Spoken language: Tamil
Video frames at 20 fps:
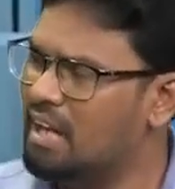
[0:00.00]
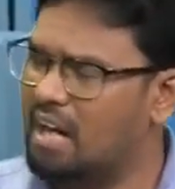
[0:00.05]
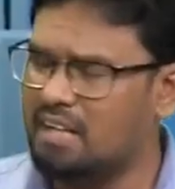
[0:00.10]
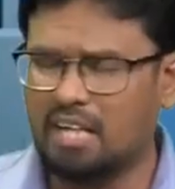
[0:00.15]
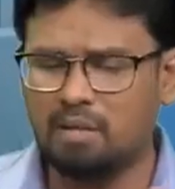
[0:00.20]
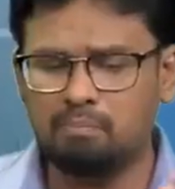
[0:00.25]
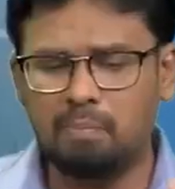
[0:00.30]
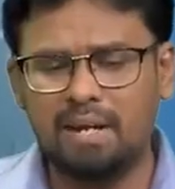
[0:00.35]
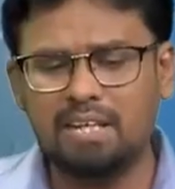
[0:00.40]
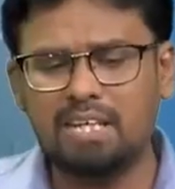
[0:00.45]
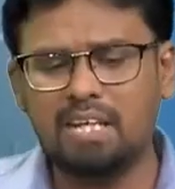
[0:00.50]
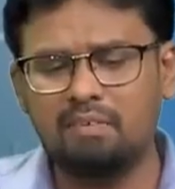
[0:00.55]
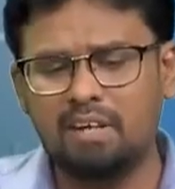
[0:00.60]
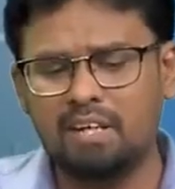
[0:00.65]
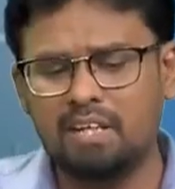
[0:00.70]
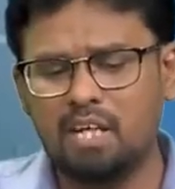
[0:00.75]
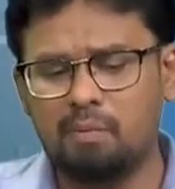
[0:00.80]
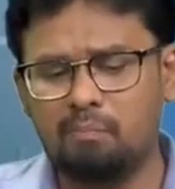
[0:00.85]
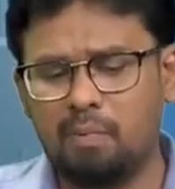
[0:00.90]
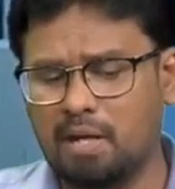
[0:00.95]
ஆனால் படிக்க
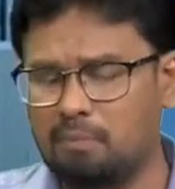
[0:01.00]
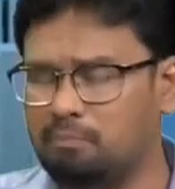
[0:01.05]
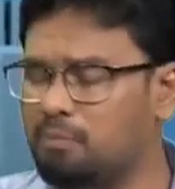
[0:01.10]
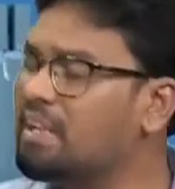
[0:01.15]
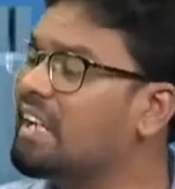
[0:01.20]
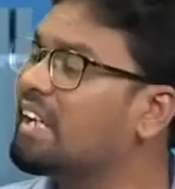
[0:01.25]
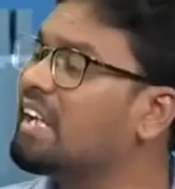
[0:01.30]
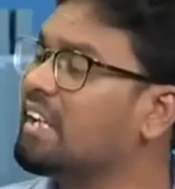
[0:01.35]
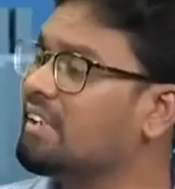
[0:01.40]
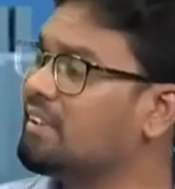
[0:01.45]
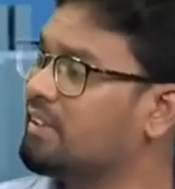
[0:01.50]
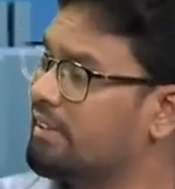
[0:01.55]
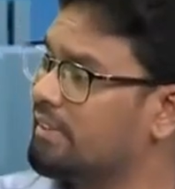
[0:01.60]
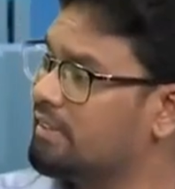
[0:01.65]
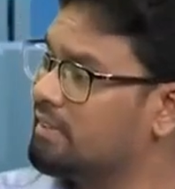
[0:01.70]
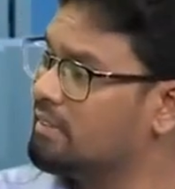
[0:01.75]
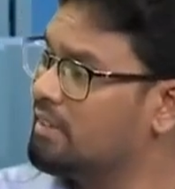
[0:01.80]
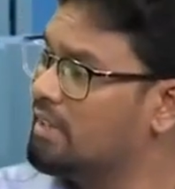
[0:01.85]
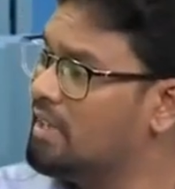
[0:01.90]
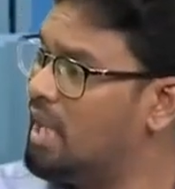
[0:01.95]
வேண்டிய பரப்பு நிறைய
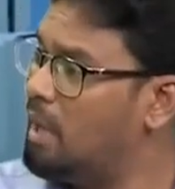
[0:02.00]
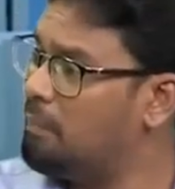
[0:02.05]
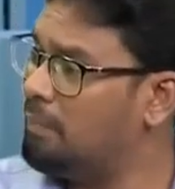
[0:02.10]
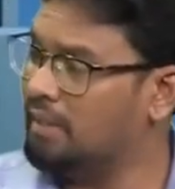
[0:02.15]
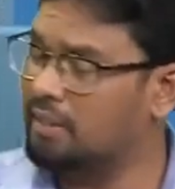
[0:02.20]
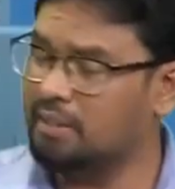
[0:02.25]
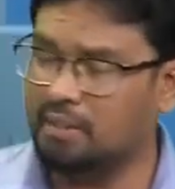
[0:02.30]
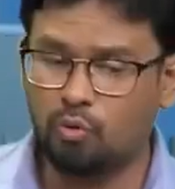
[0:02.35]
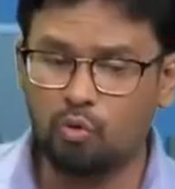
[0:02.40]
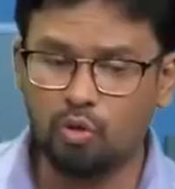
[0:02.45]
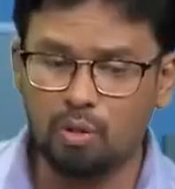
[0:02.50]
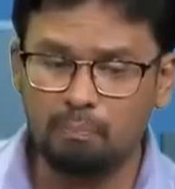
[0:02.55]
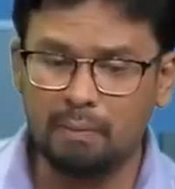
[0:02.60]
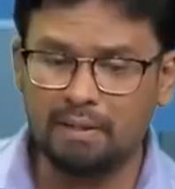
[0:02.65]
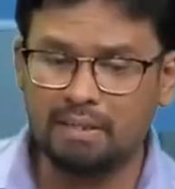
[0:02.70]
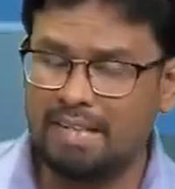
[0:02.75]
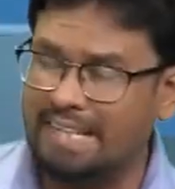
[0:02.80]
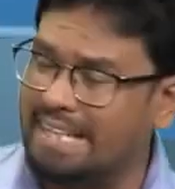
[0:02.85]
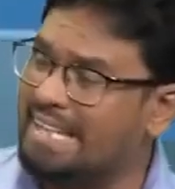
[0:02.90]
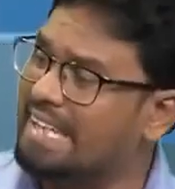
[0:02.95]
இருக்கிறது இப்போ இந்த
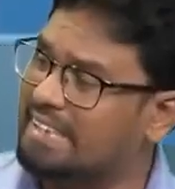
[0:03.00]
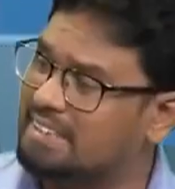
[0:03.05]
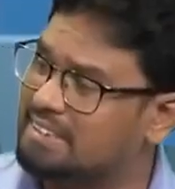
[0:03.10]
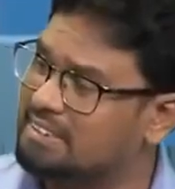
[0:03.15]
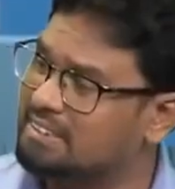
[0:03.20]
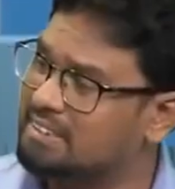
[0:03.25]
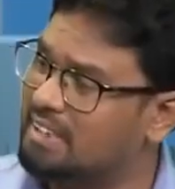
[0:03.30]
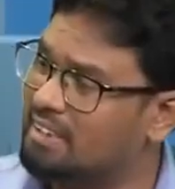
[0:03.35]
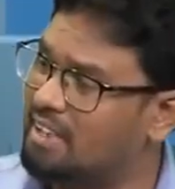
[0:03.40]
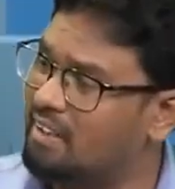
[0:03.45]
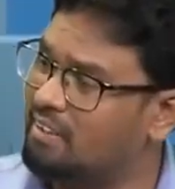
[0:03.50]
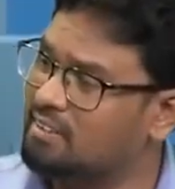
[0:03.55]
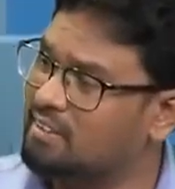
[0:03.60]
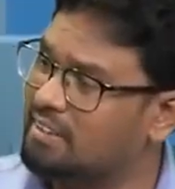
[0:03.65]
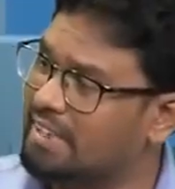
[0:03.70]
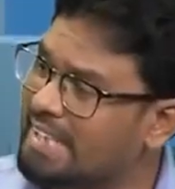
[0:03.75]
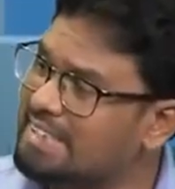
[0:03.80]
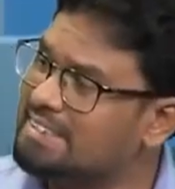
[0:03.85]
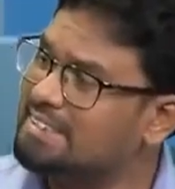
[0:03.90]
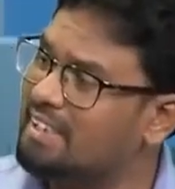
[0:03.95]
குறிப்பிட்ட நீட்ஸ் அதாவது
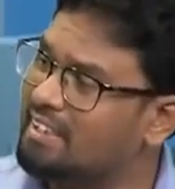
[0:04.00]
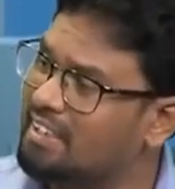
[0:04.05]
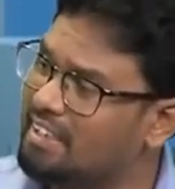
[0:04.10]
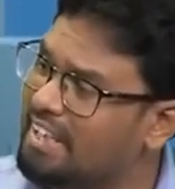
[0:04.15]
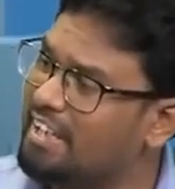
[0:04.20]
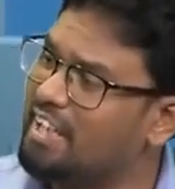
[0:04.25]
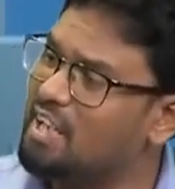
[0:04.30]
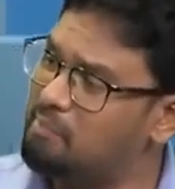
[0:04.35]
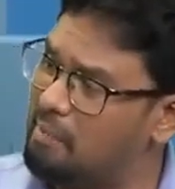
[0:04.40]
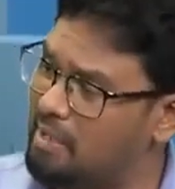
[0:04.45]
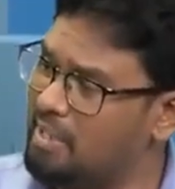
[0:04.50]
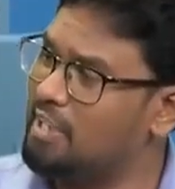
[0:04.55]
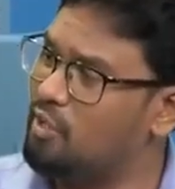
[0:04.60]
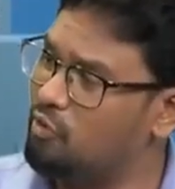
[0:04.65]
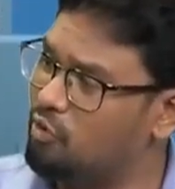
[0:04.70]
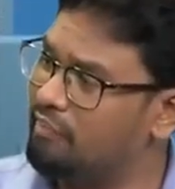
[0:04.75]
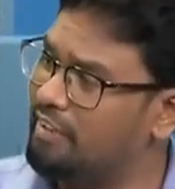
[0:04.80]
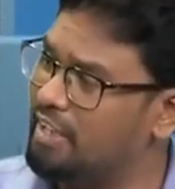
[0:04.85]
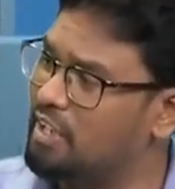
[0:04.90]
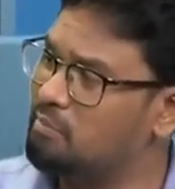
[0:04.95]
நீட்ஸ் என்ன நிறைய
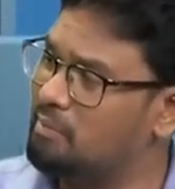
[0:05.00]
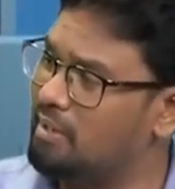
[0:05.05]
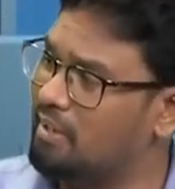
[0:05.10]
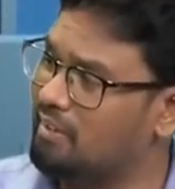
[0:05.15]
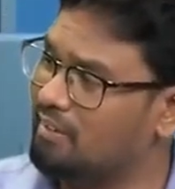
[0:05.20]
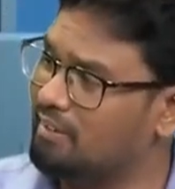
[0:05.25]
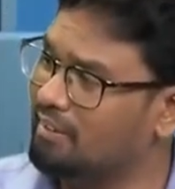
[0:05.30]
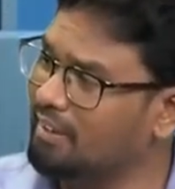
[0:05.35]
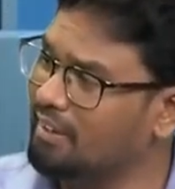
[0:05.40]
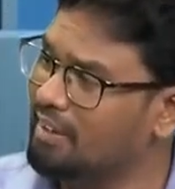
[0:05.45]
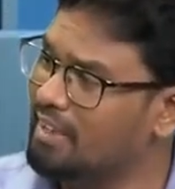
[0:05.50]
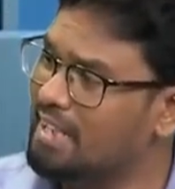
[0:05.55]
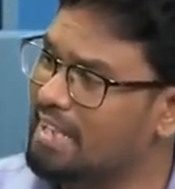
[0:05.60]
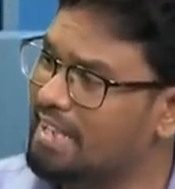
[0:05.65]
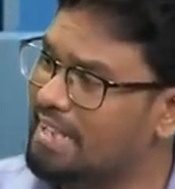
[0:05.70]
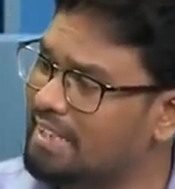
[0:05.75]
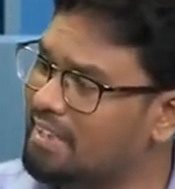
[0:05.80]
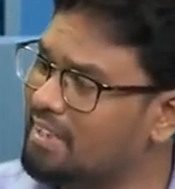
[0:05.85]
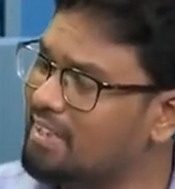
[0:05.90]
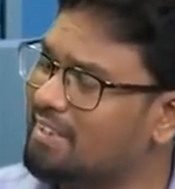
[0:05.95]
படிக்க வேண்டுமென்றது
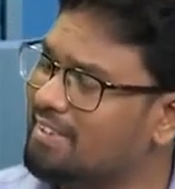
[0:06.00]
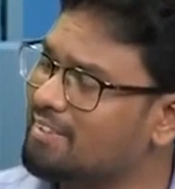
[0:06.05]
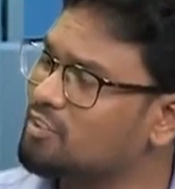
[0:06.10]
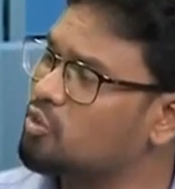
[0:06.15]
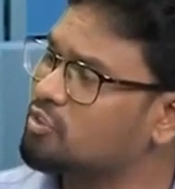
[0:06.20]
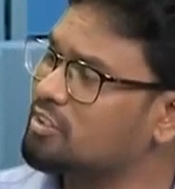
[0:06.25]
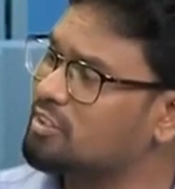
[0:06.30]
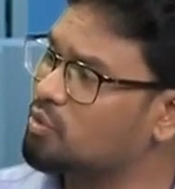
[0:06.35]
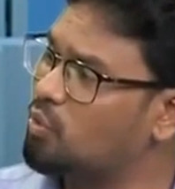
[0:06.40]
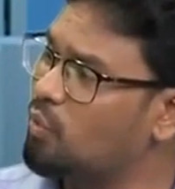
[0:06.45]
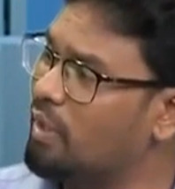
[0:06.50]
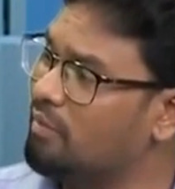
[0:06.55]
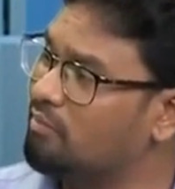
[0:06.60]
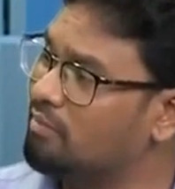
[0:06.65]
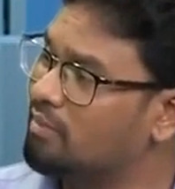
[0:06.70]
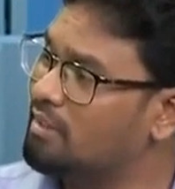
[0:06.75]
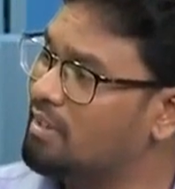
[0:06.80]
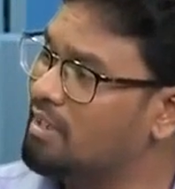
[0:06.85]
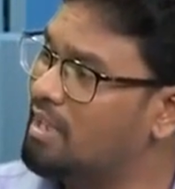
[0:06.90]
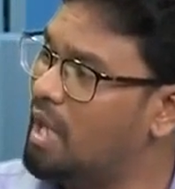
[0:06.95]
இருக்கிற ரிசோர்ஸஸ்
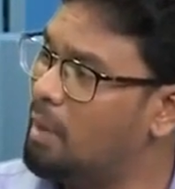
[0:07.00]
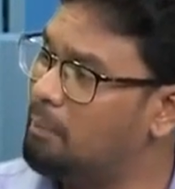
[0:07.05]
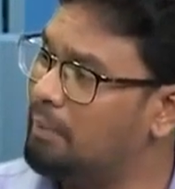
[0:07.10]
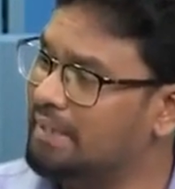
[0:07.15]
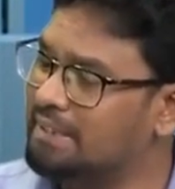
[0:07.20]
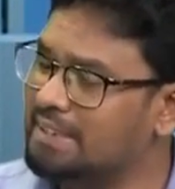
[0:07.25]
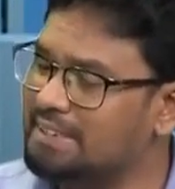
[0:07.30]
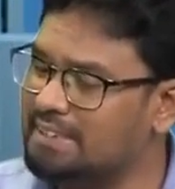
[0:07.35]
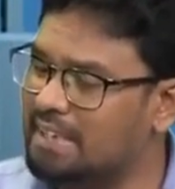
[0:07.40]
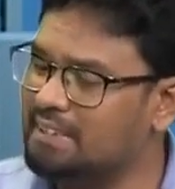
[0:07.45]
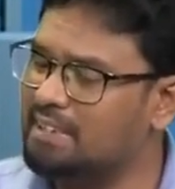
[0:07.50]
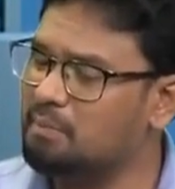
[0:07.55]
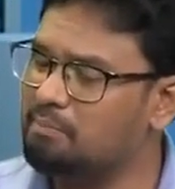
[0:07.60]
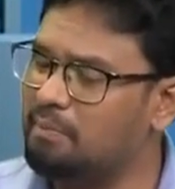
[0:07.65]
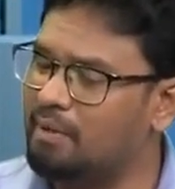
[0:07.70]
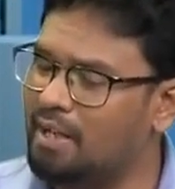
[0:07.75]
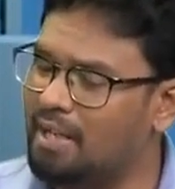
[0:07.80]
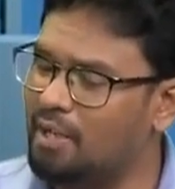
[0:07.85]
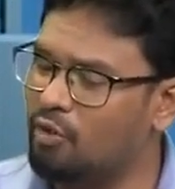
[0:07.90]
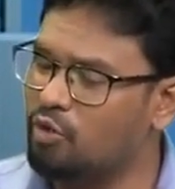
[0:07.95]
குறைவு அப்போ இந்த
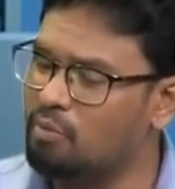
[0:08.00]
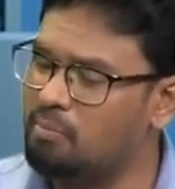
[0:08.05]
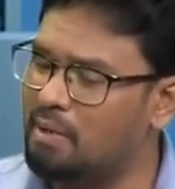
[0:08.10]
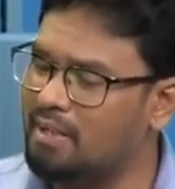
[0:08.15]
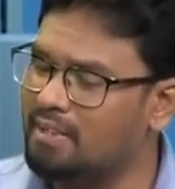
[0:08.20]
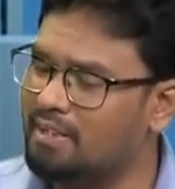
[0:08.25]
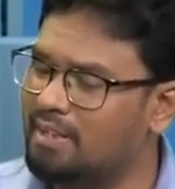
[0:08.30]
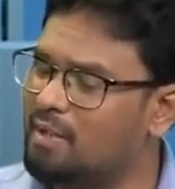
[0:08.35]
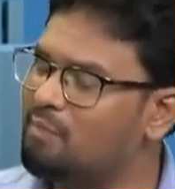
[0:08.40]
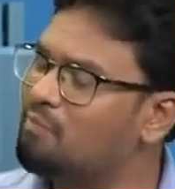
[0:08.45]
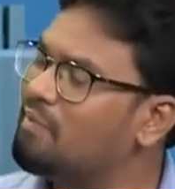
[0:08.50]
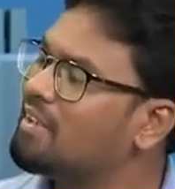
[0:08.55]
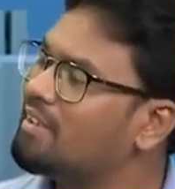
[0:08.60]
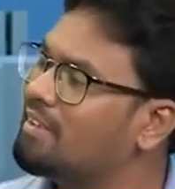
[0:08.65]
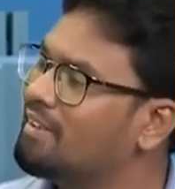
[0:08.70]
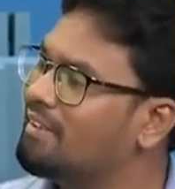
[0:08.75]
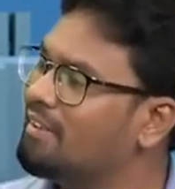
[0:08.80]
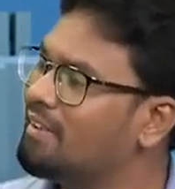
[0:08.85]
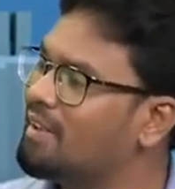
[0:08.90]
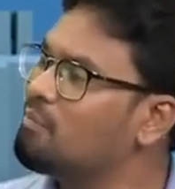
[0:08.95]
சந்தர்ப்பங்களில் ஒரு மனிதரிடம்
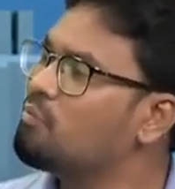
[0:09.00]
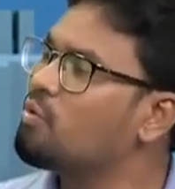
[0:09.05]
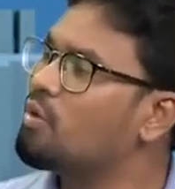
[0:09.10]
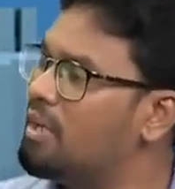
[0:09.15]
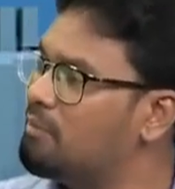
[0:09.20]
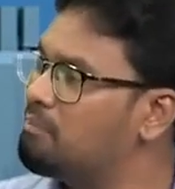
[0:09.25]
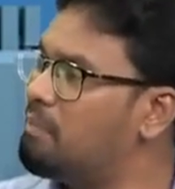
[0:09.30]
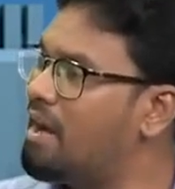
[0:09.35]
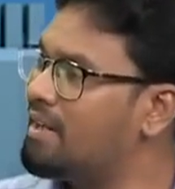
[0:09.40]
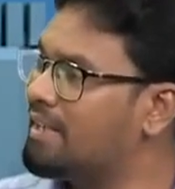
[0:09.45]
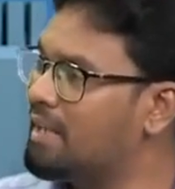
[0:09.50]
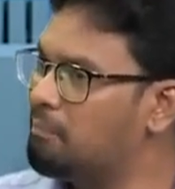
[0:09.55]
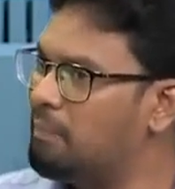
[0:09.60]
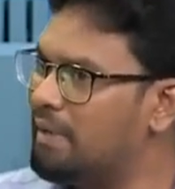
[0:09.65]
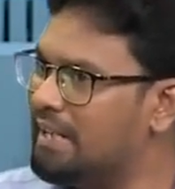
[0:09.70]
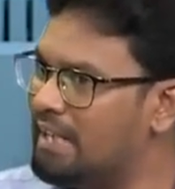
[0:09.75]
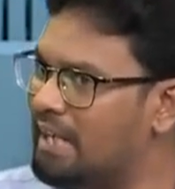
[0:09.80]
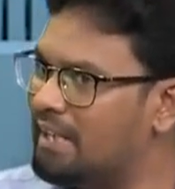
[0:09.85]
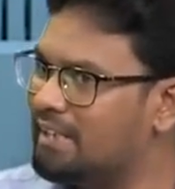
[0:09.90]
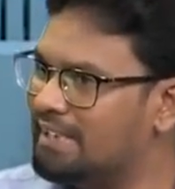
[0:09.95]
வருகின்ற முரண்பாடு
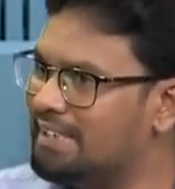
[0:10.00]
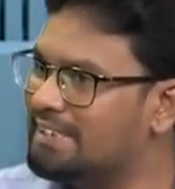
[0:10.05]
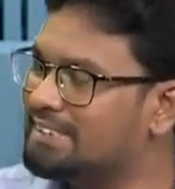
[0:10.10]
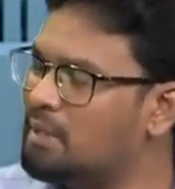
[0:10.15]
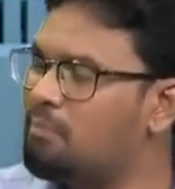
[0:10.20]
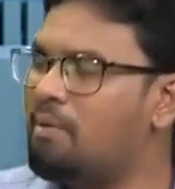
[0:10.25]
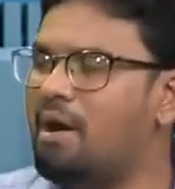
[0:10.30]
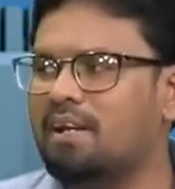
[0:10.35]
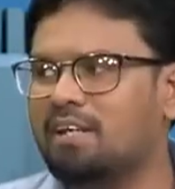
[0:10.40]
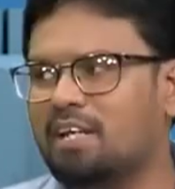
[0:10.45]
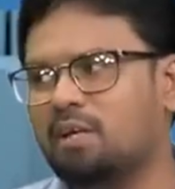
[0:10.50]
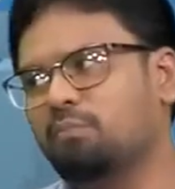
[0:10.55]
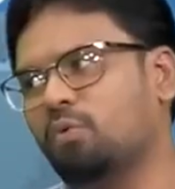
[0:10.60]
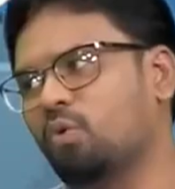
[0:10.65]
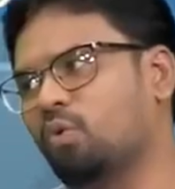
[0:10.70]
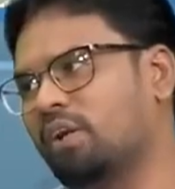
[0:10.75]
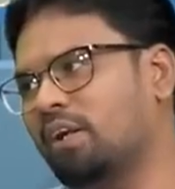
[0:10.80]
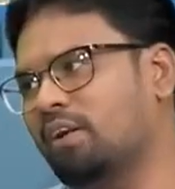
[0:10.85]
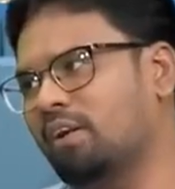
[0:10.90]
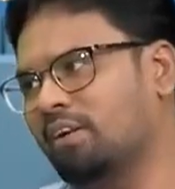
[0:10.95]
எப்படி நான் இதை சமாளிக்கப் போகிறேன்